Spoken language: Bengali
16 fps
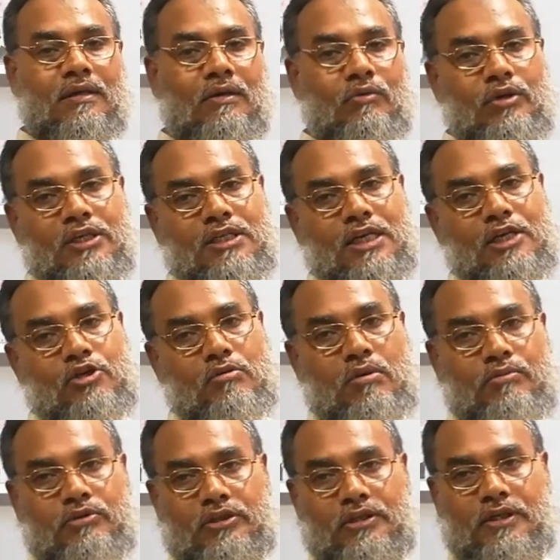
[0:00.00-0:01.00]
উনি ছিলেন
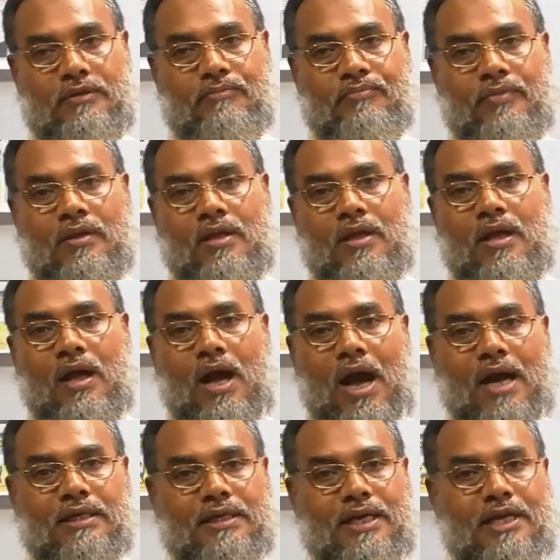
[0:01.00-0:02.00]
সভাপতি
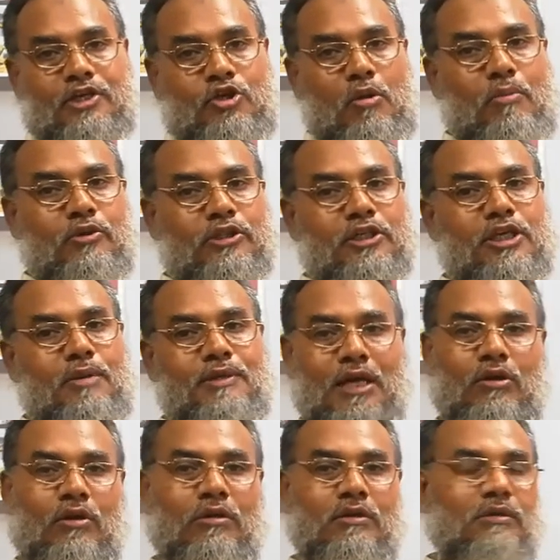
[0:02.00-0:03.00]
আর সেই সভাপতি হিসাবে
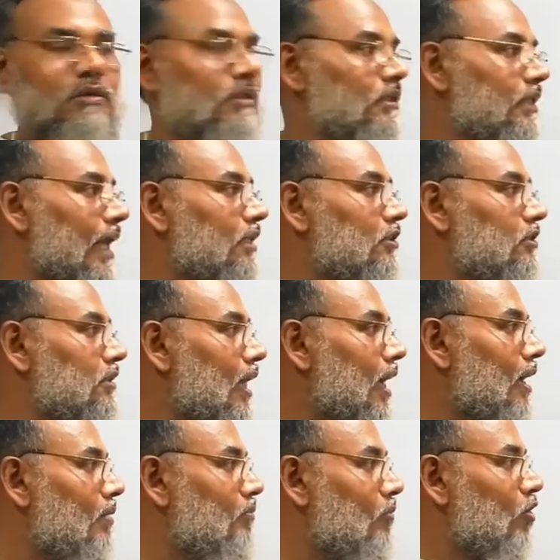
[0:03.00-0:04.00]
জানো যে একটা
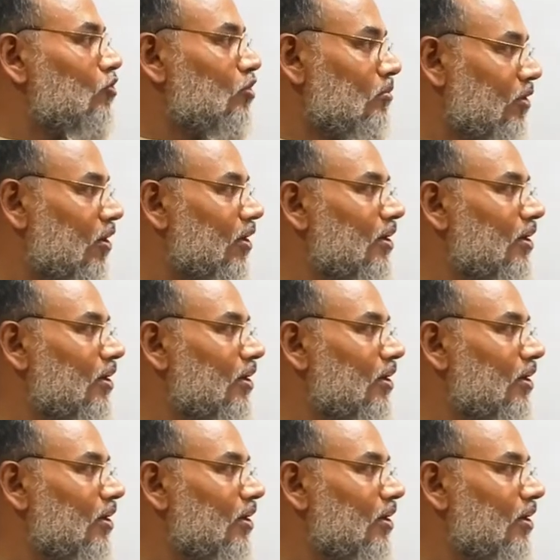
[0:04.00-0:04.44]
বক্তব্য